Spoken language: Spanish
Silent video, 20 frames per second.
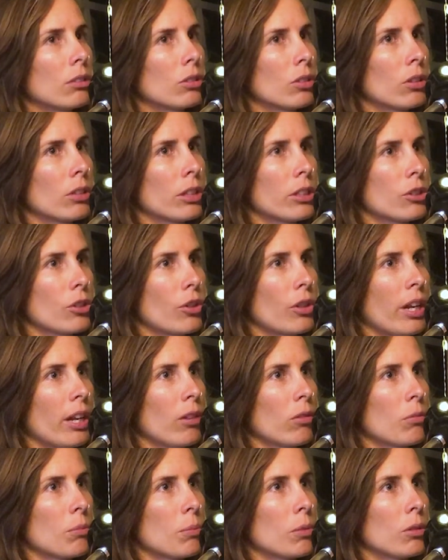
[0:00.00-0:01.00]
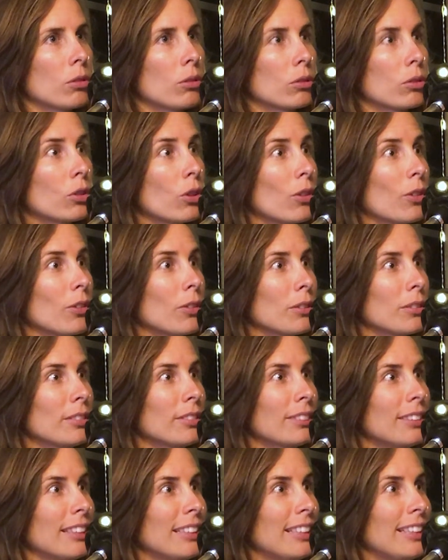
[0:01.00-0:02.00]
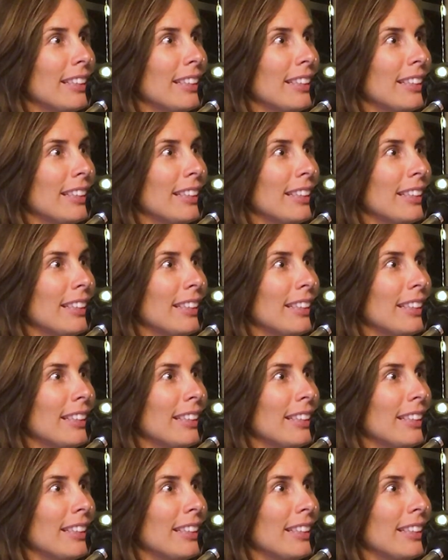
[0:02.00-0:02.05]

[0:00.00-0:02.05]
yo he llorado un montón